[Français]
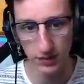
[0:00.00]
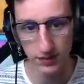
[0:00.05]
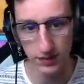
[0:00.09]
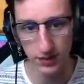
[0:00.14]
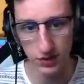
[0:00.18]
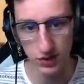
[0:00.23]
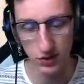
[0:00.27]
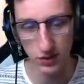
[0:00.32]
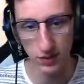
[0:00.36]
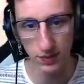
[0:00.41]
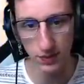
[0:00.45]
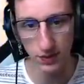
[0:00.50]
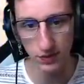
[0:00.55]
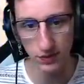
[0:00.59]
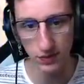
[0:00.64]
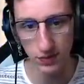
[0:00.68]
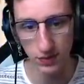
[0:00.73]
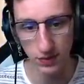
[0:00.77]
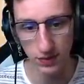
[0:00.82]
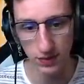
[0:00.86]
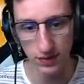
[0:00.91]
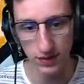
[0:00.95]
ça j'avais pas vu
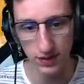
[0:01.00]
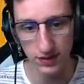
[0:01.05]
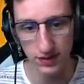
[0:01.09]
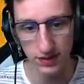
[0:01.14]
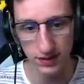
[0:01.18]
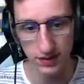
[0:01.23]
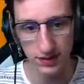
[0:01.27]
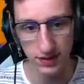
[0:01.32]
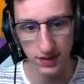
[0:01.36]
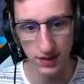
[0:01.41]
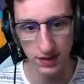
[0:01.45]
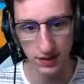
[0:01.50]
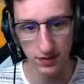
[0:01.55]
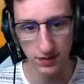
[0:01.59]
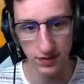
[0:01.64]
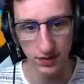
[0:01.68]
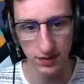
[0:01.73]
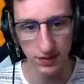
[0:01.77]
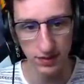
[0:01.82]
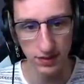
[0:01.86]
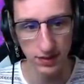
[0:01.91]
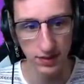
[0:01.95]
moi. Ça c'est style en vrai.
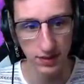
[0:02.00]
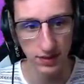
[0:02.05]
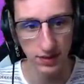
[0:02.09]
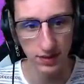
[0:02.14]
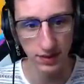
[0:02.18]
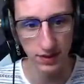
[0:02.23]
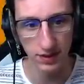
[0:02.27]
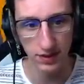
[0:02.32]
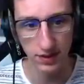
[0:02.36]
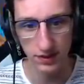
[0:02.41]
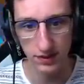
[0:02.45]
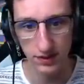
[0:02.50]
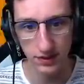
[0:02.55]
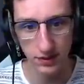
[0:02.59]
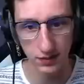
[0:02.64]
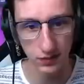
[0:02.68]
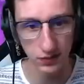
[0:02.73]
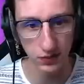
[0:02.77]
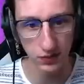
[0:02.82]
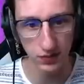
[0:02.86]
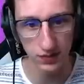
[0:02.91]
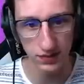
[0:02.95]
Hein. C'est
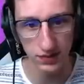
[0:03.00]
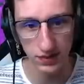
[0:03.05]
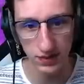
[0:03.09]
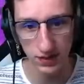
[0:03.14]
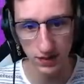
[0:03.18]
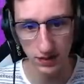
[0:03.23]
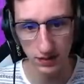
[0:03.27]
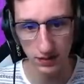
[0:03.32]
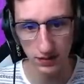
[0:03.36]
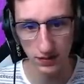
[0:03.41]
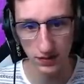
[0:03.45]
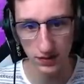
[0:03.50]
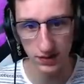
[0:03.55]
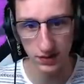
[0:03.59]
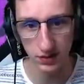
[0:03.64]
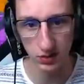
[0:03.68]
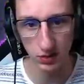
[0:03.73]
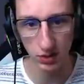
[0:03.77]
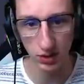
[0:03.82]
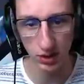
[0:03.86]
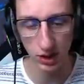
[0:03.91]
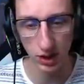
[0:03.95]
full stylé. Hein. Vas-y,
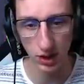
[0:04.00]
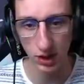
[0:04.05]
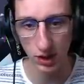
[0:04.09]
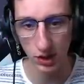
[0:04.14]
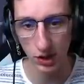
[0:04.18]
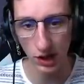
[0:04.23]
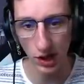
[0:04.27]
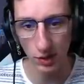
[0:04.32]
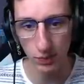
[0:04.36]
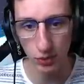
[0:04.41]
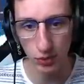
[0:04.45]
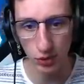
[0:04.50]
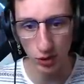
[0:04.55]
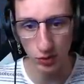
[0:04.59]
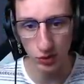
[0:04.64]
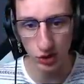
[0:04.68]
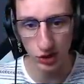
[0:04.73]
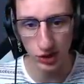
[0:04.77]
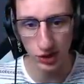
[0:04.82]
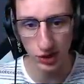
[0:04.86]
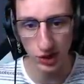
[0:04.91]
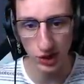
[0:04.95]
go. Là, le but, comme
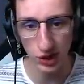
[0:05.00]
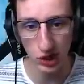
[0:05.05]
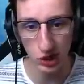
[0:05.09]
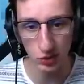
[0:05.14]
j'ai dit, là